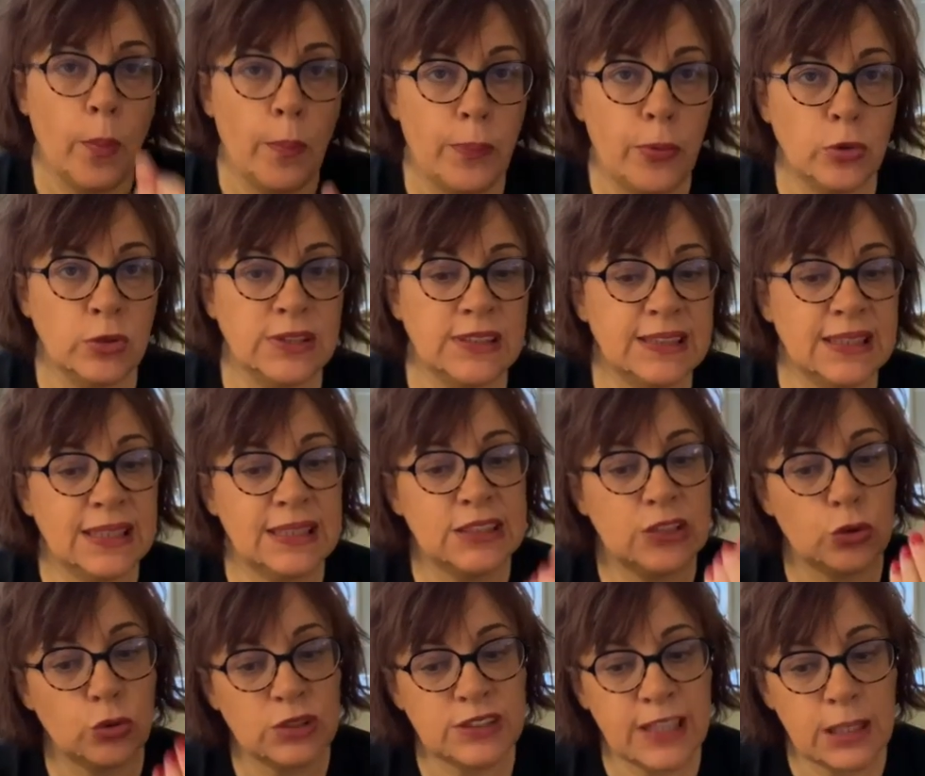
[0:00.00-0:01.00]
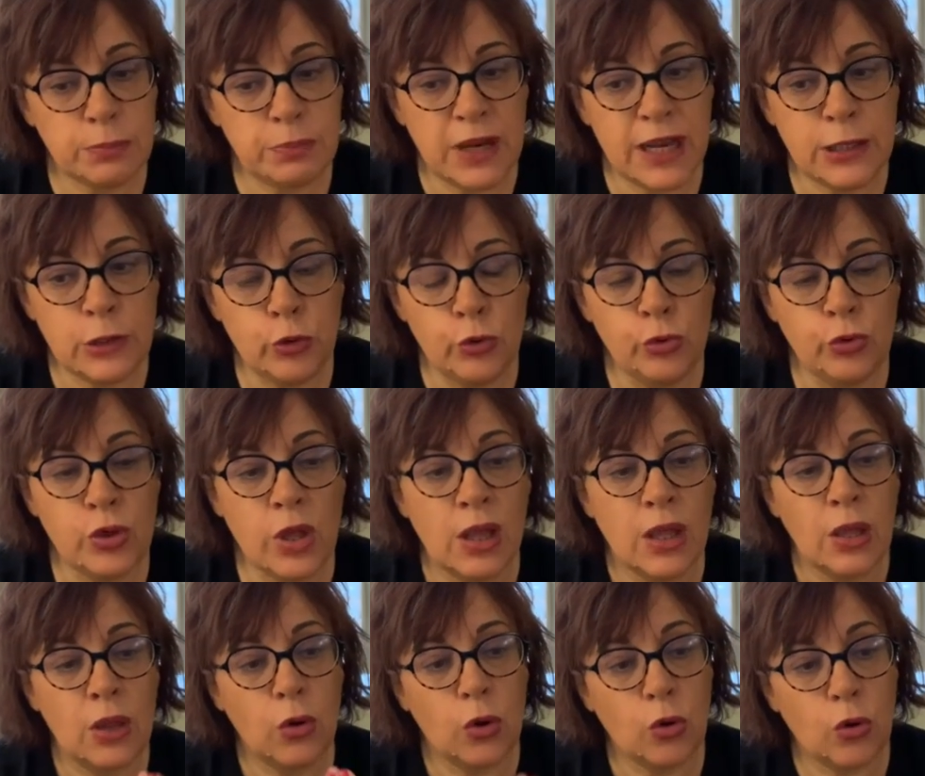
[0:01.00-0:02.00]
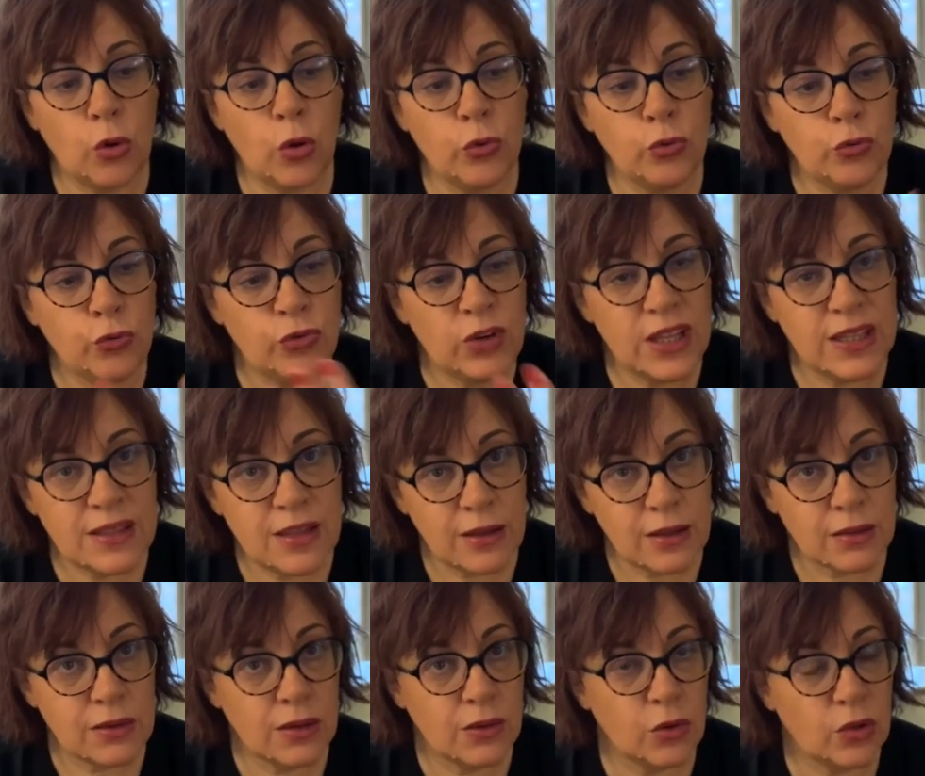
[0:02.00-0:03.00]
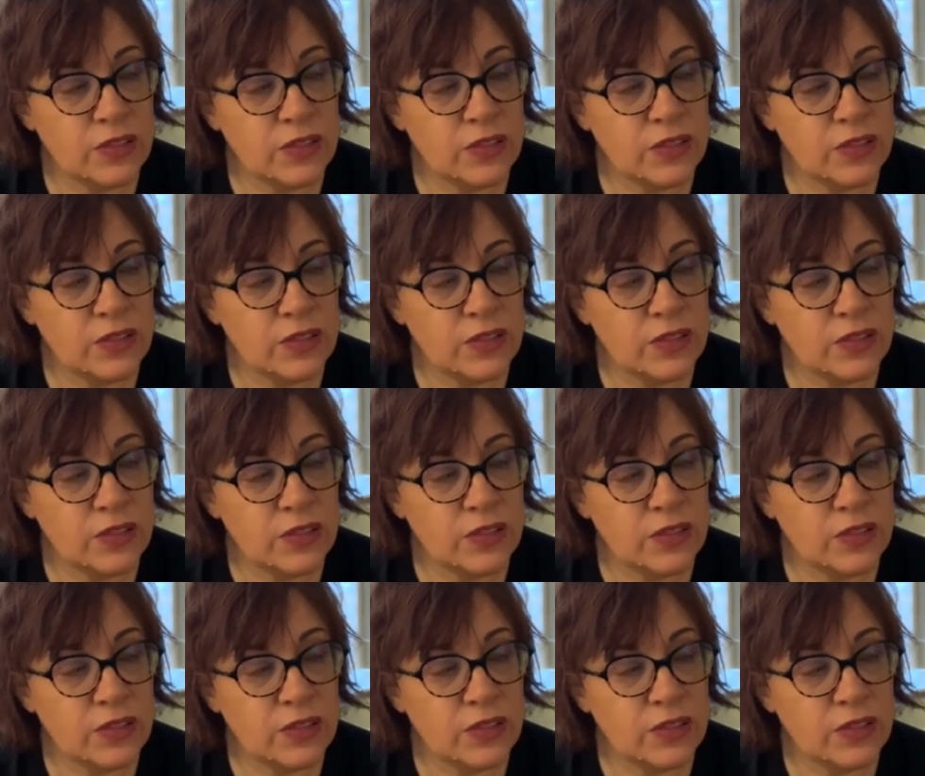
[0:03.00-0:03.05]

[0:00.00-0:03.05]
poser sur cette pleine lune, renouveler des,